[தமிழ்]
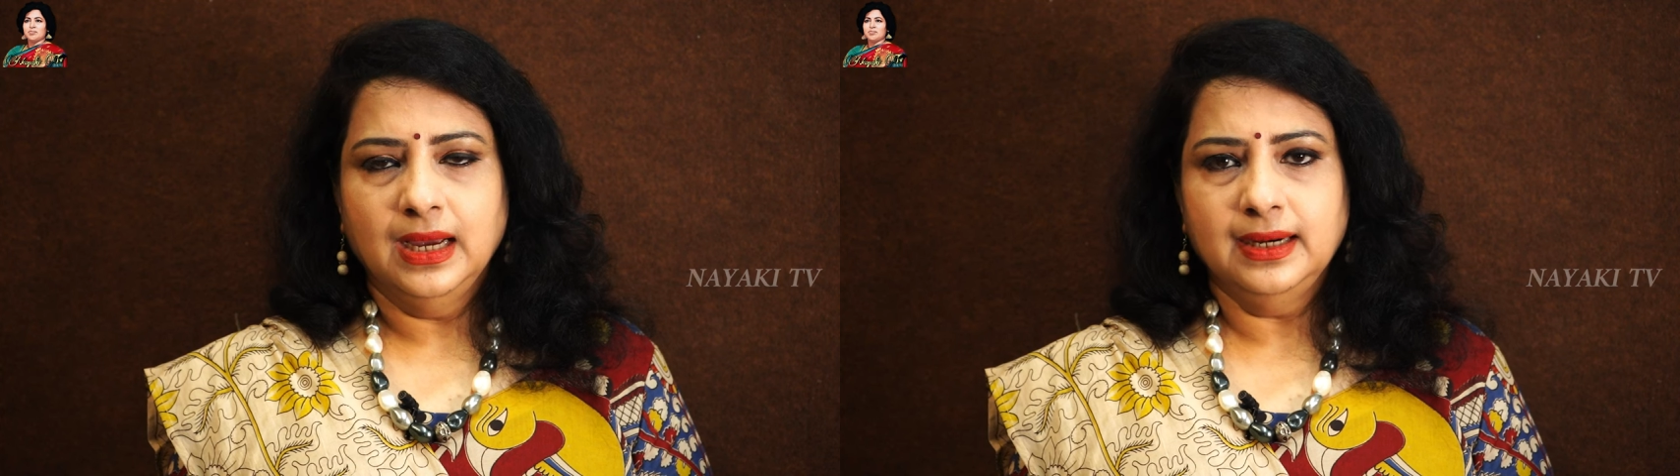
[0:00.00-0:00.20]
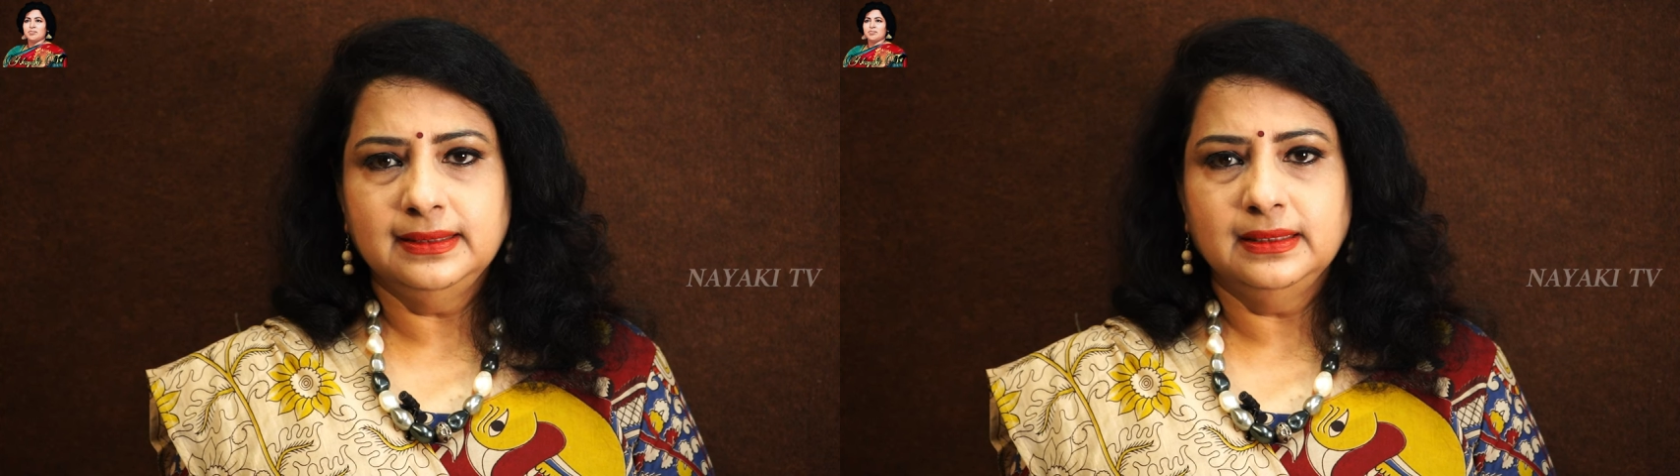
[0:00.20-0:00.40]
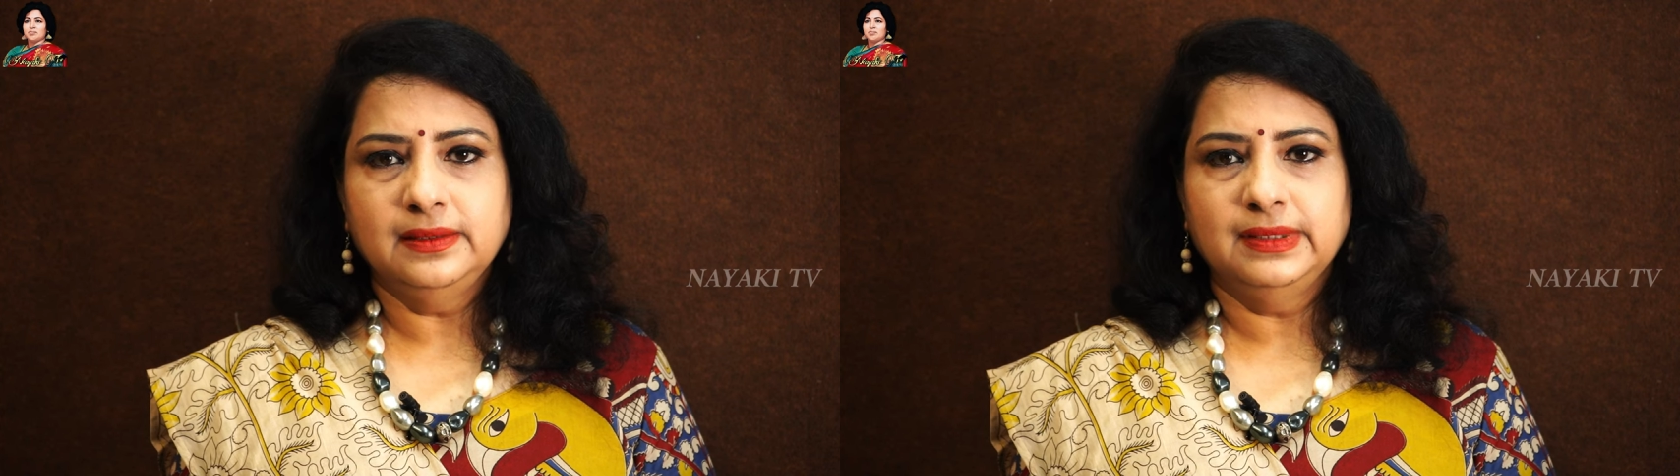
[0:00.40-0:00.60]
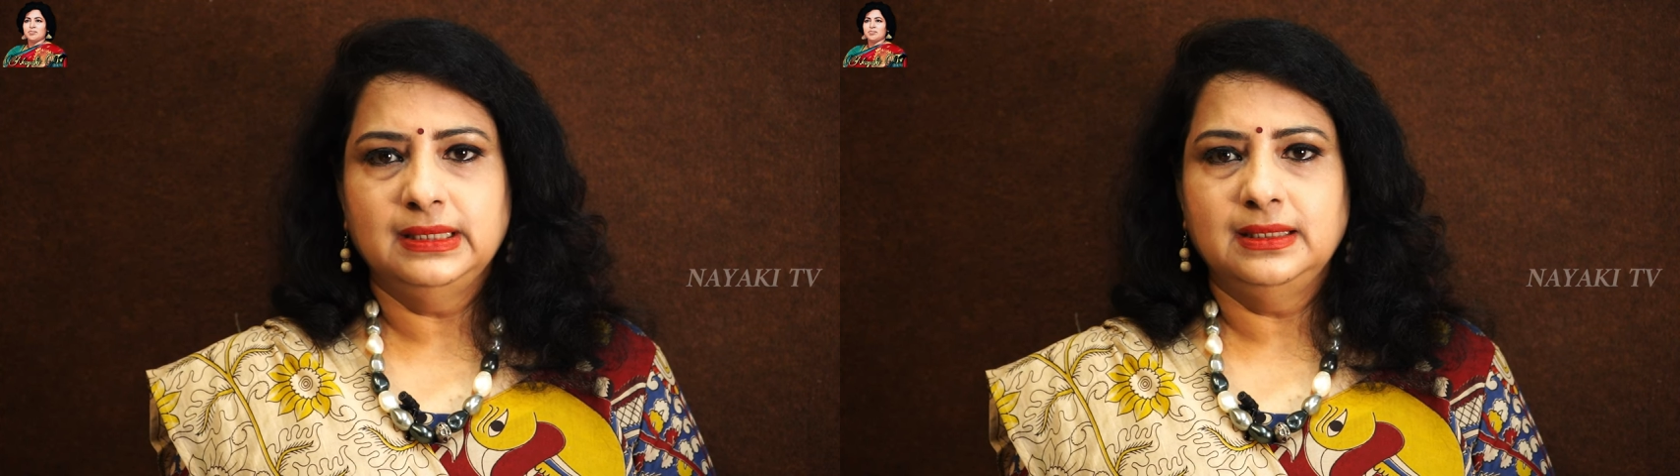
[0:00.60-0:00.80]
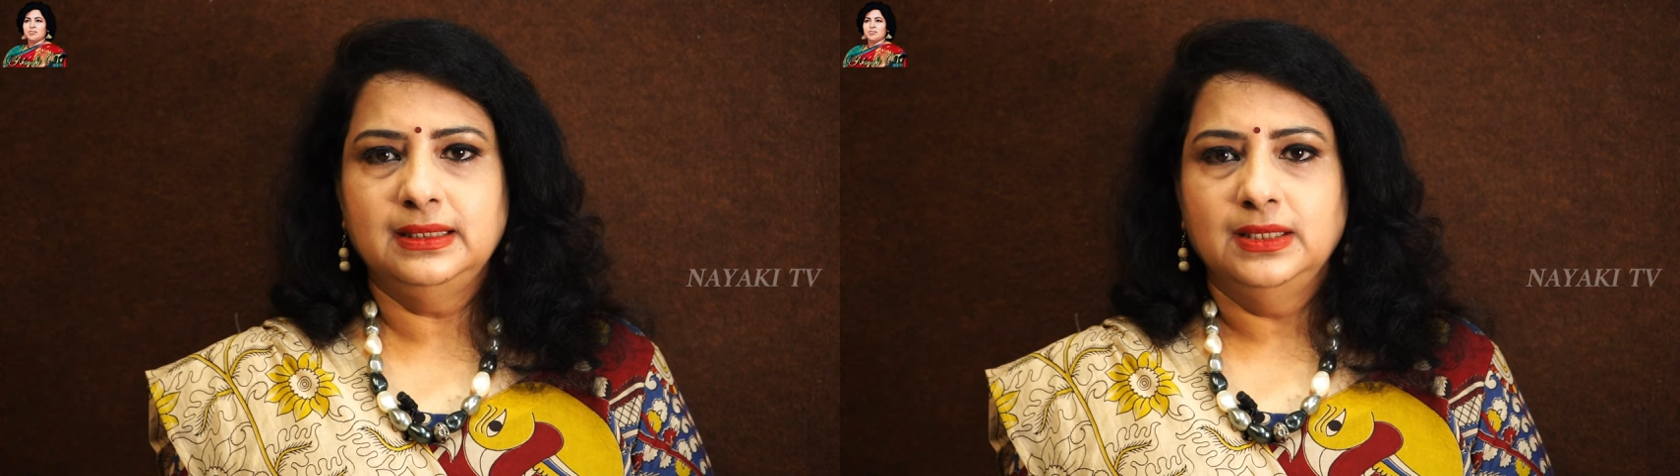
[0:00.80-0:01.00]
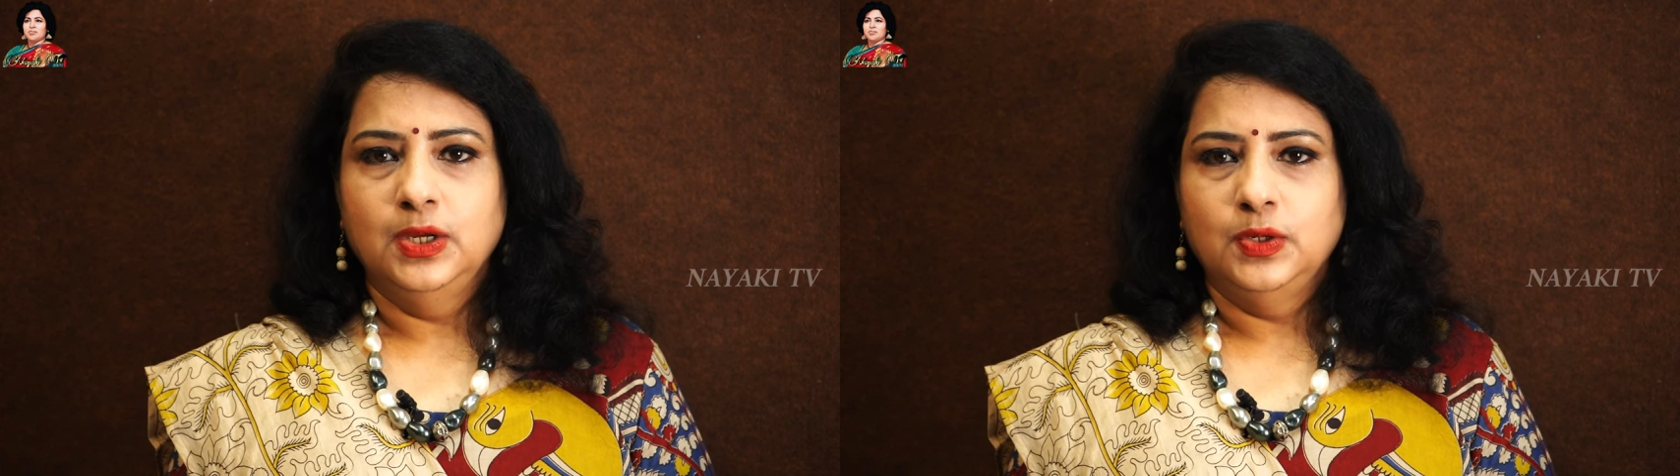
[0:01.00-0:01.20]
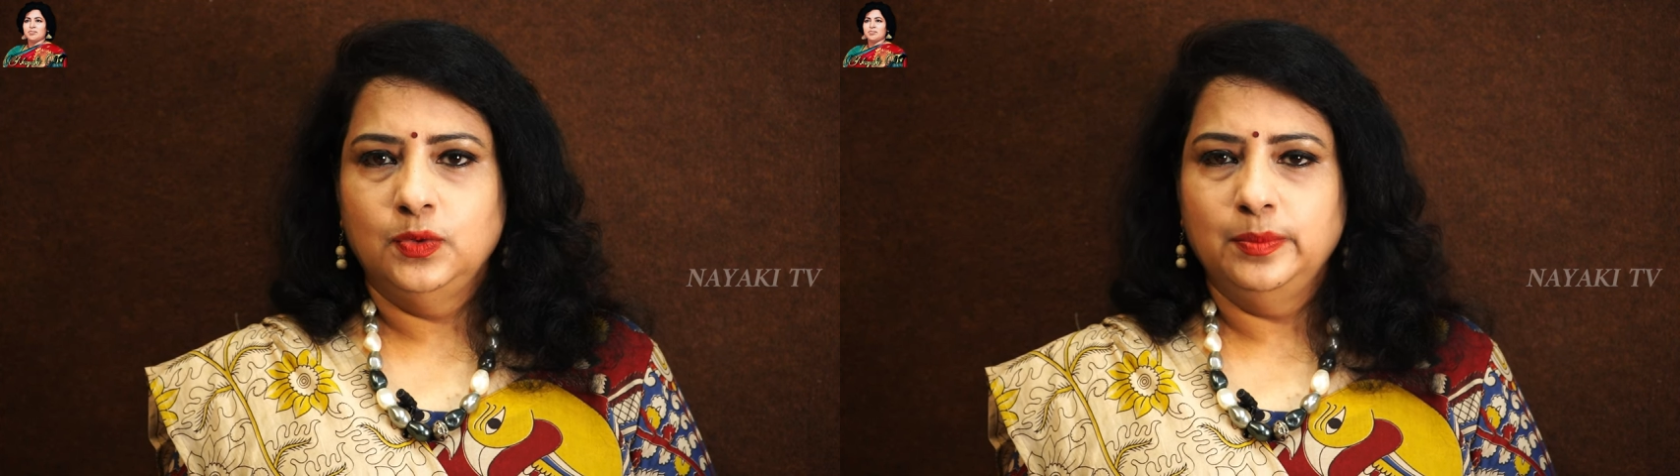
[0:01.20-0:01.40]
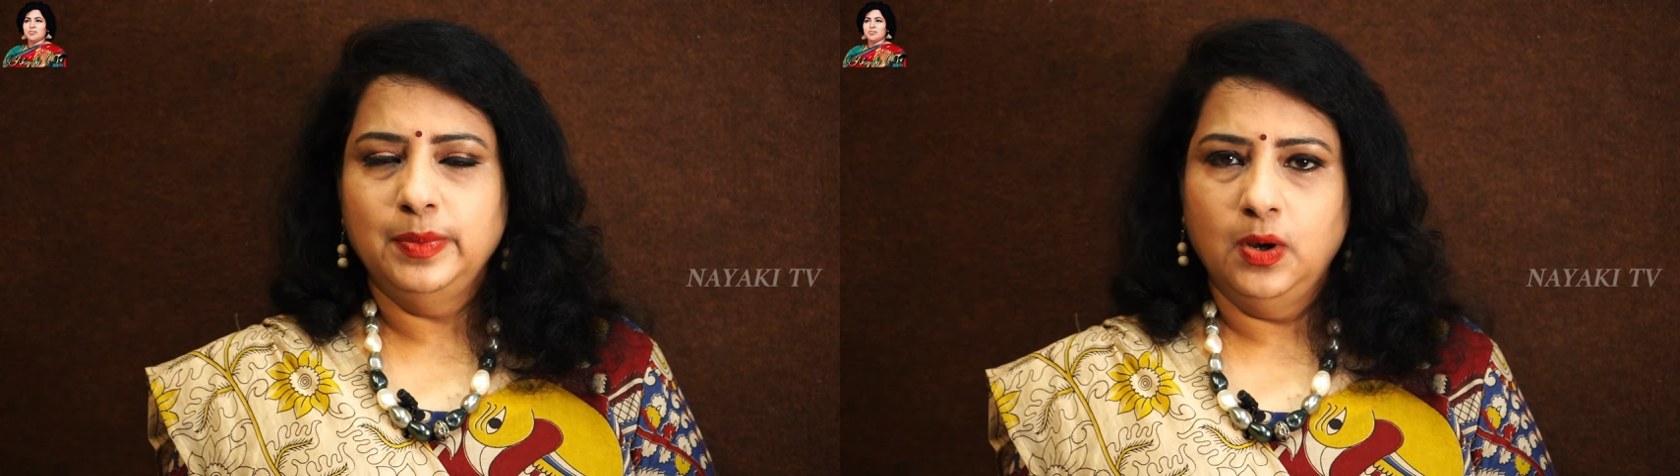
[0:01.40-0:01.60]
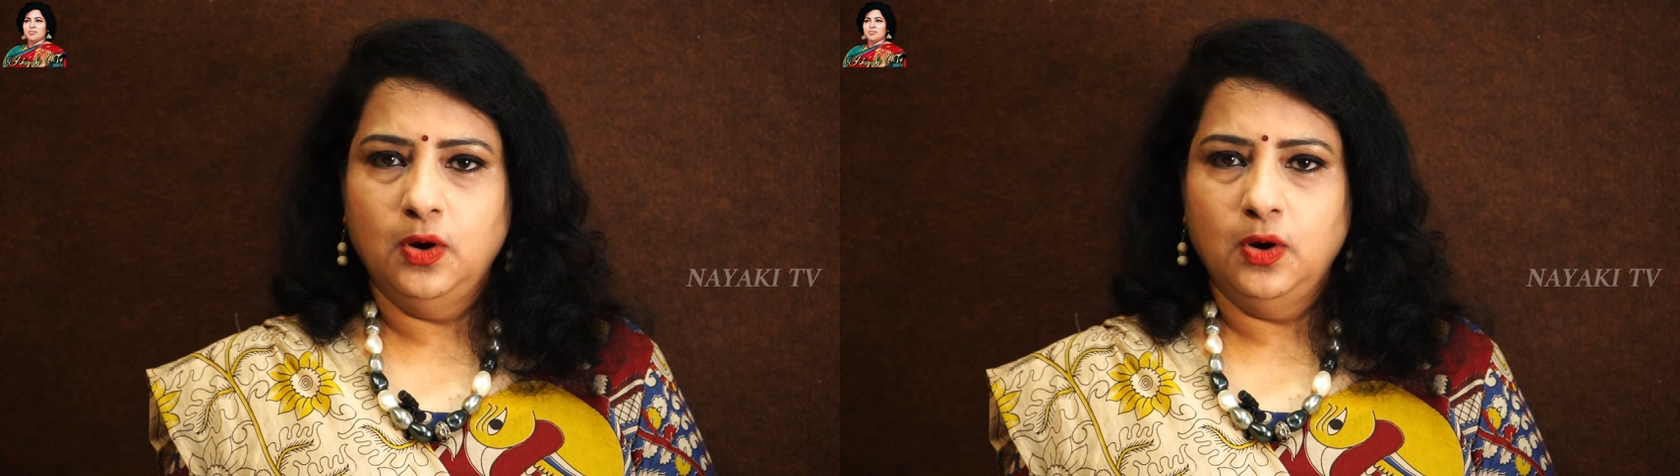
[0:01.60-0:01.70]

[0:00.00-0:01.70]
அடுத்தது வந்து ரொம்ப